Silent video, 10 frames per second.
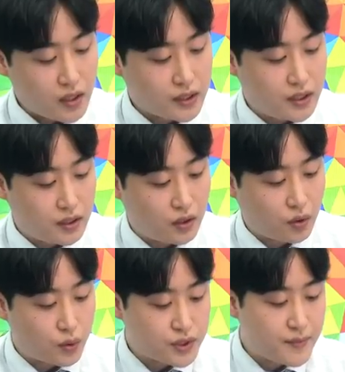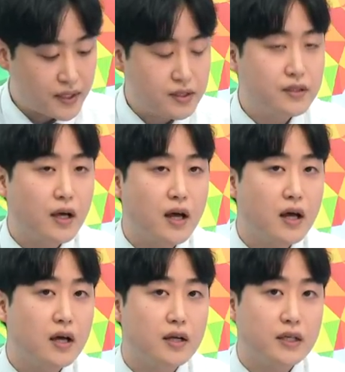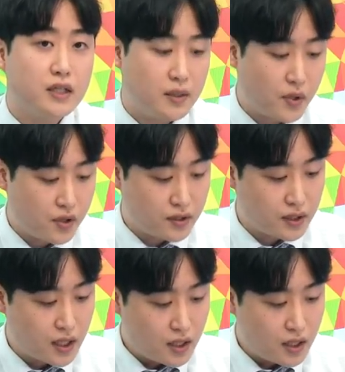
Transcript: 이 코스맥스가 이번